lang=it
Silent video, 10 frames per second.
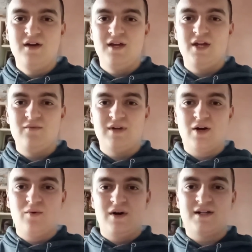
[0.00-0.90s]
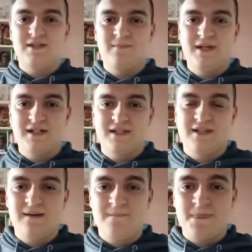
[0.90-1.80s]
e una quarta
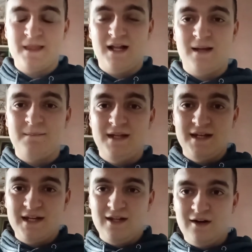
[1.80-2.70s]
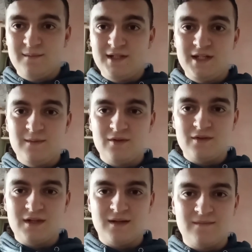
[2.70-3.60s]
piazza alla 1000 km di
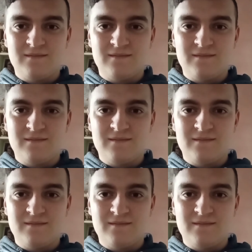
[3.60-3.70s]
Monza.